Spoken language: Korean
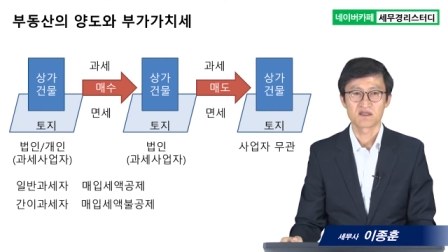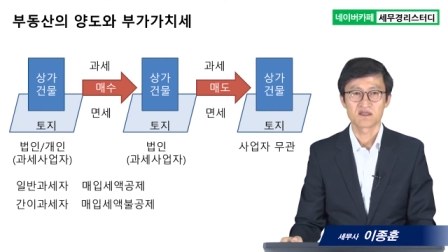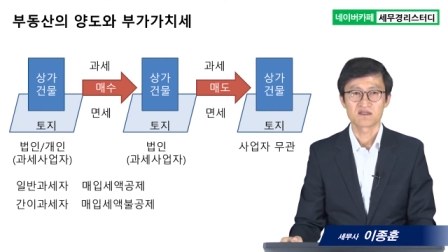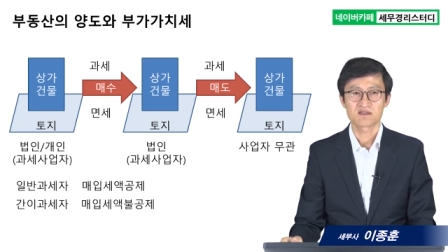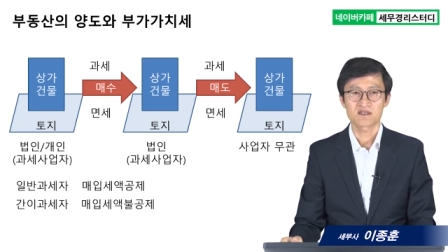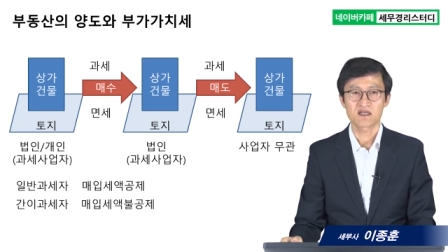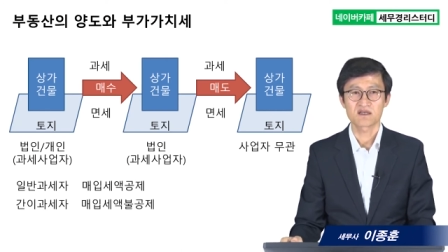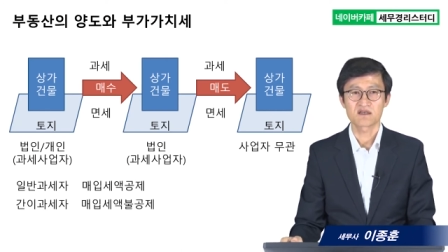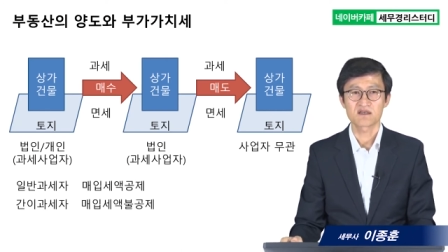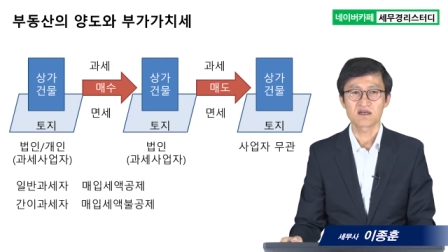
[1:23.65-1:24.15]

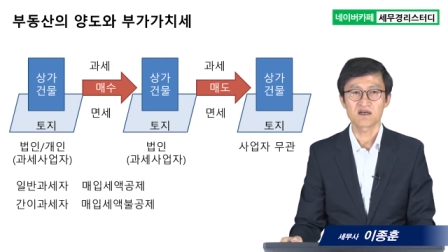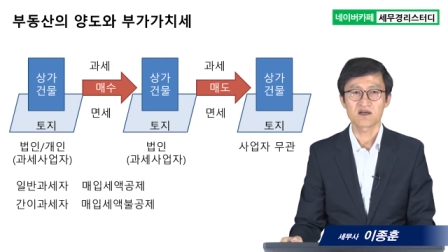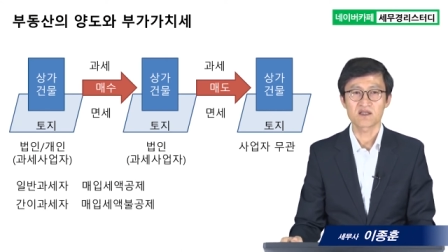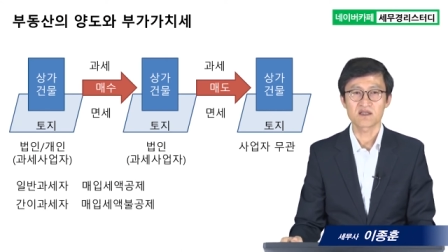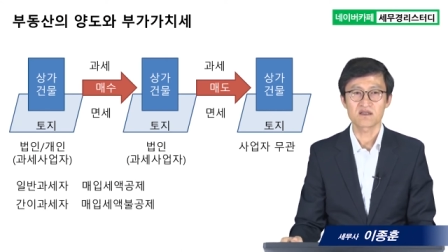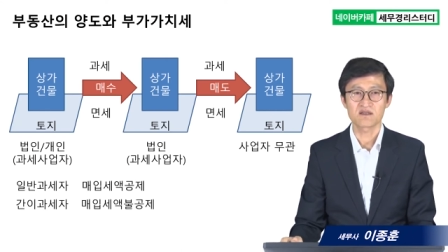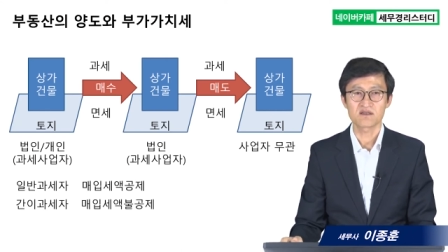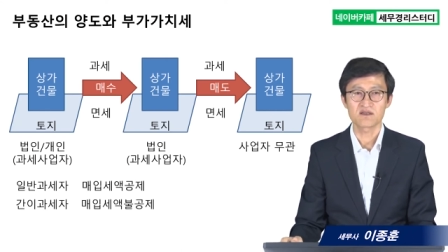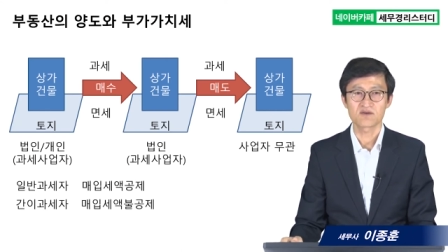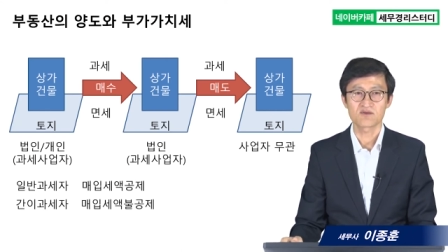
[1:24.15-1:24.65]
상가
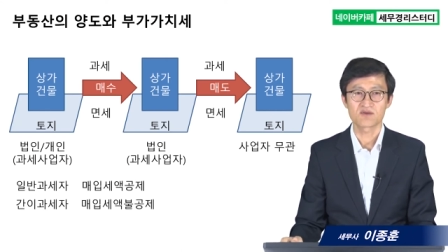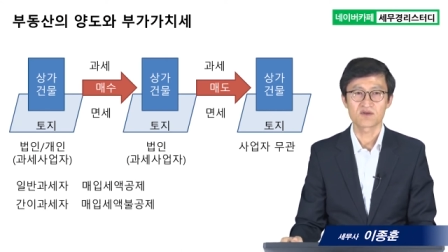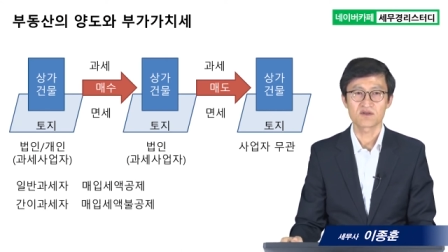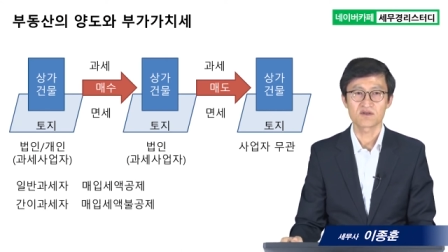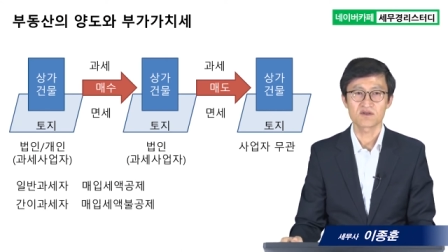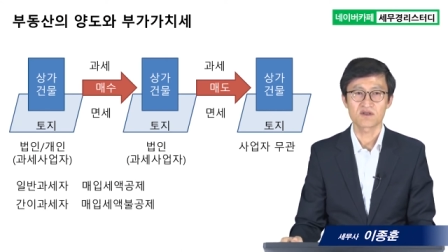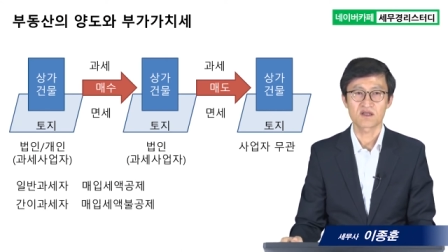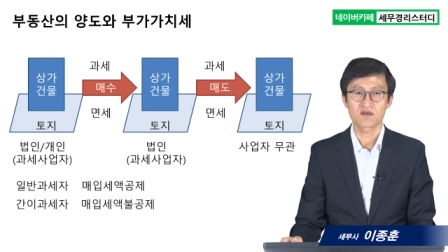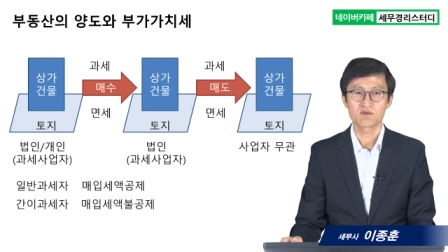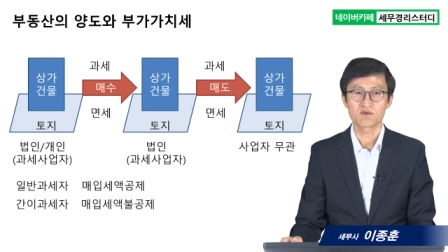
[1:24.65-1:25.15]
같은
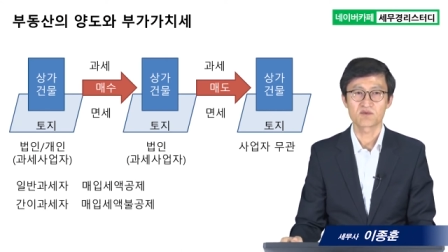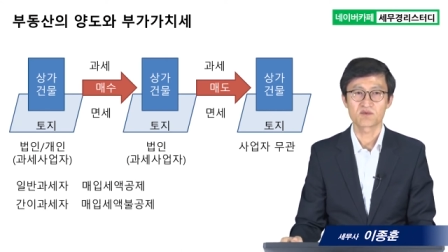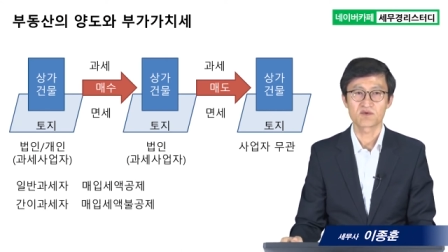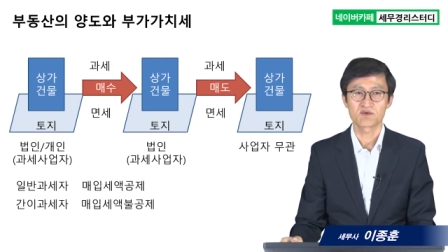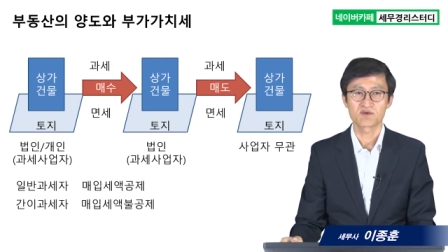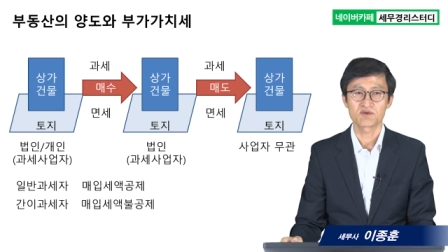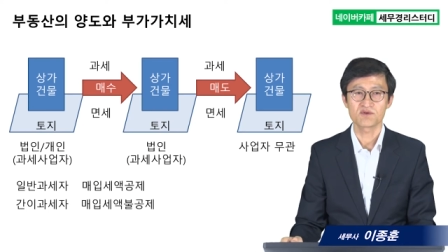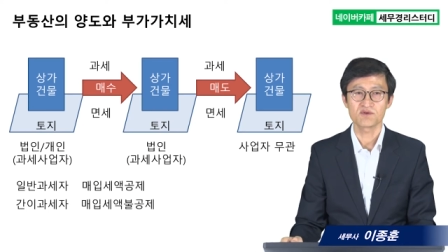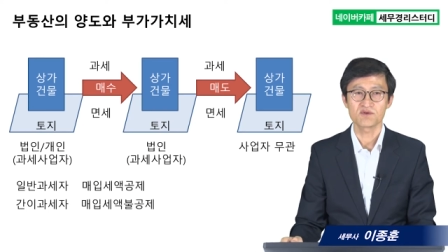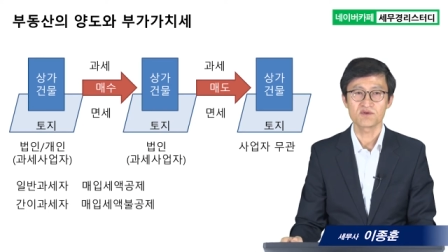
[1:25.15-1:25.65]
경우는
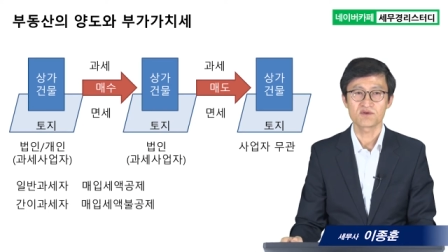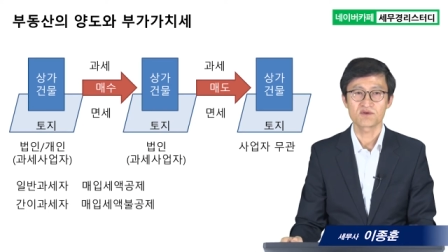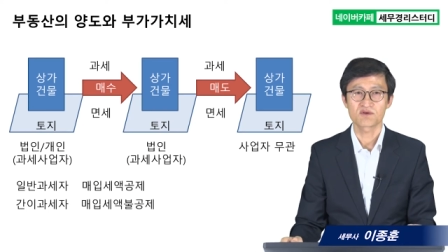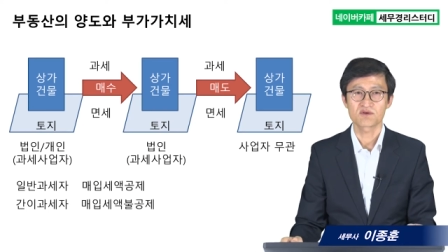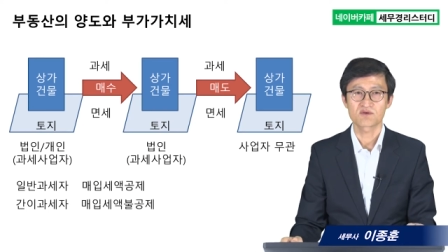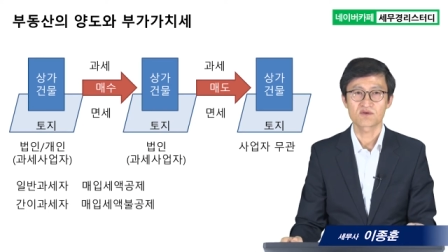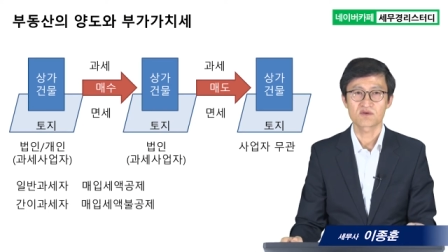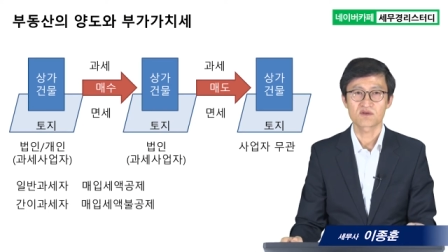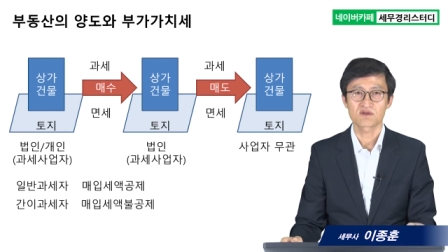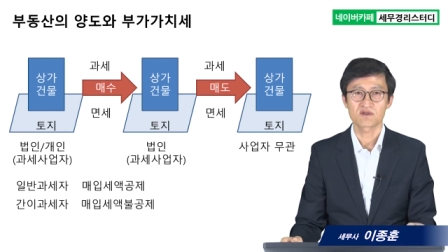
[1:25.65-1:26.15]
대부분
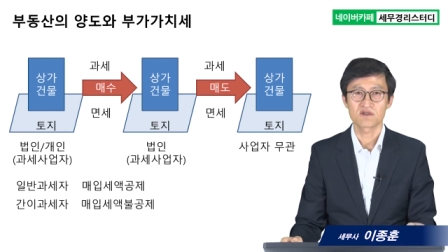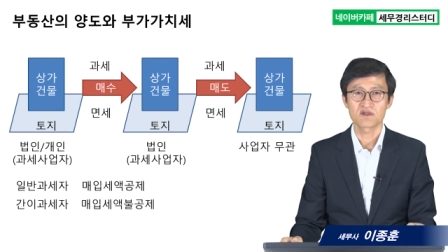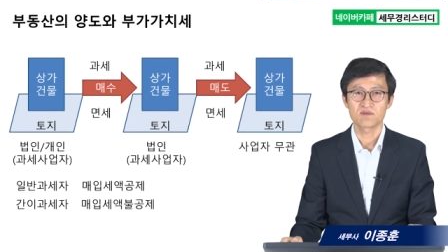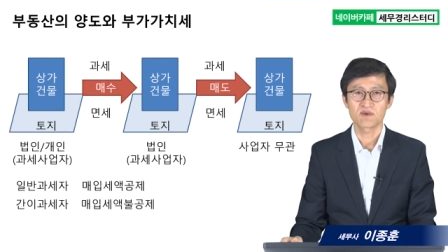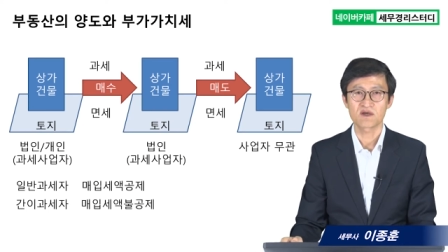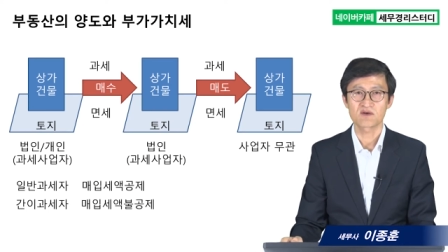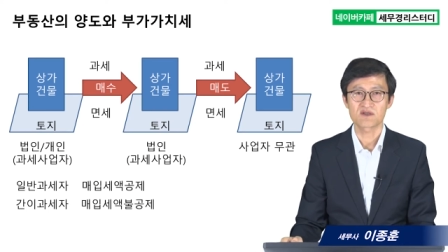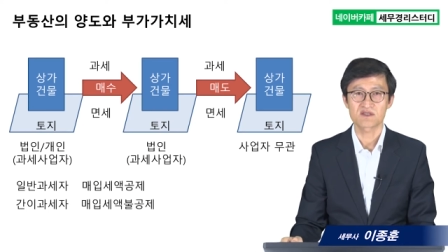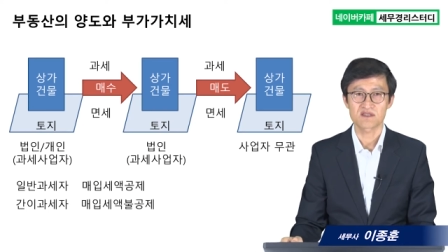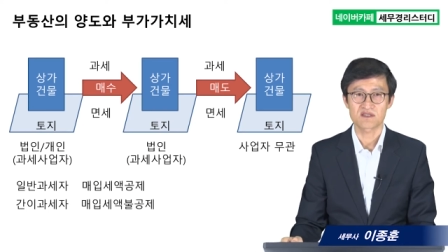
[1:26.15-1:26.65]

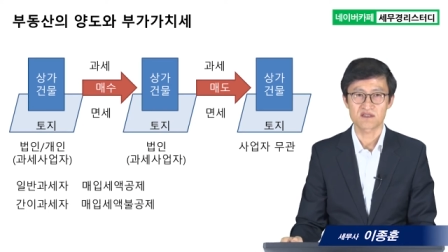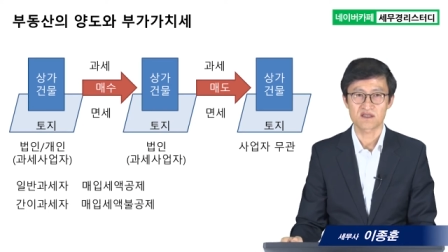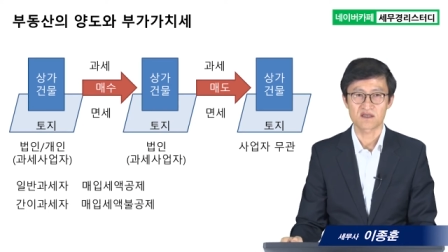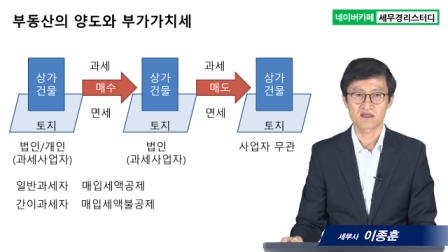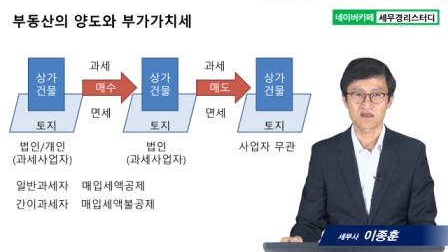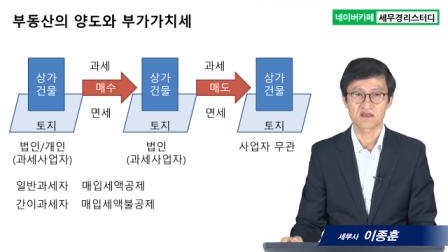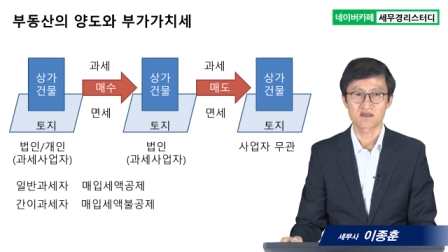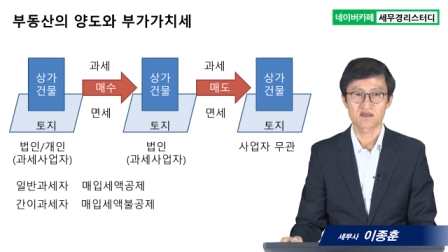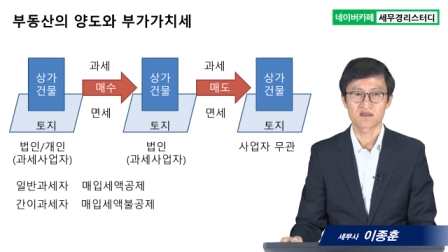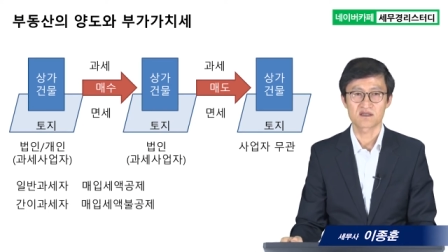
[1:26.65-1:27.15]
일반
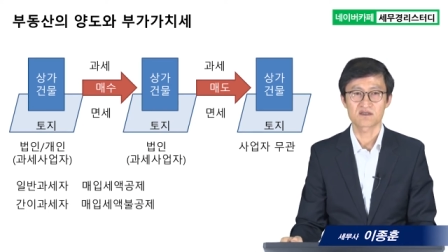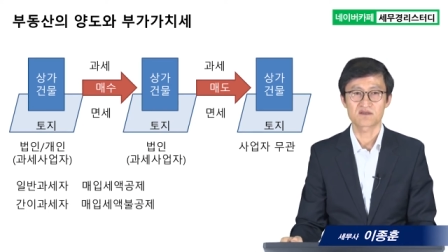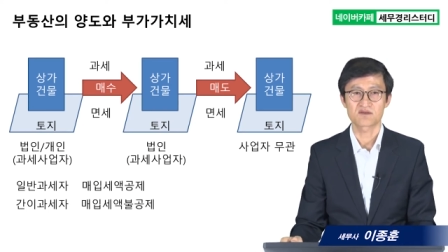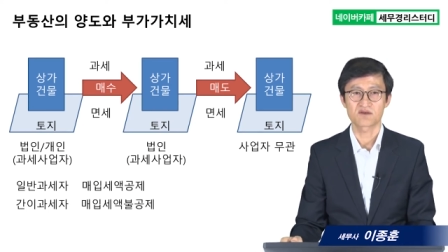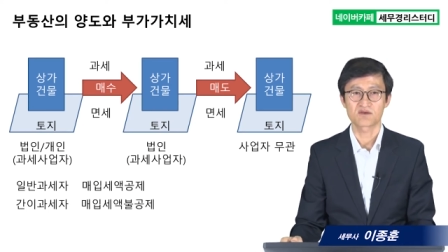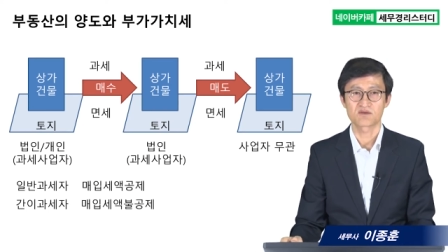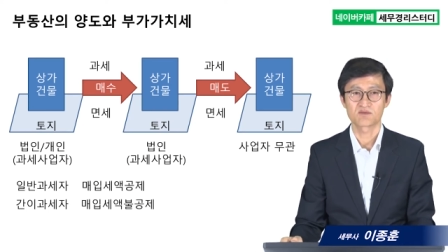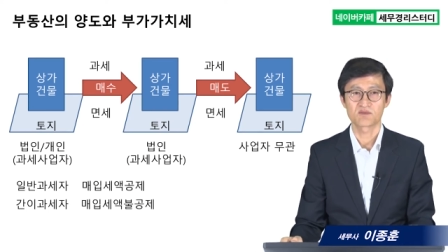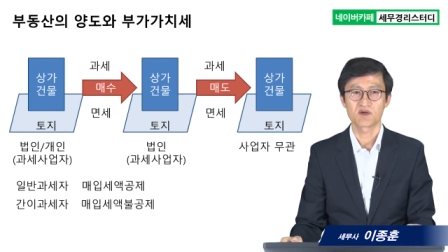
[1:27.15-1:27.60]
과세자이겠죠.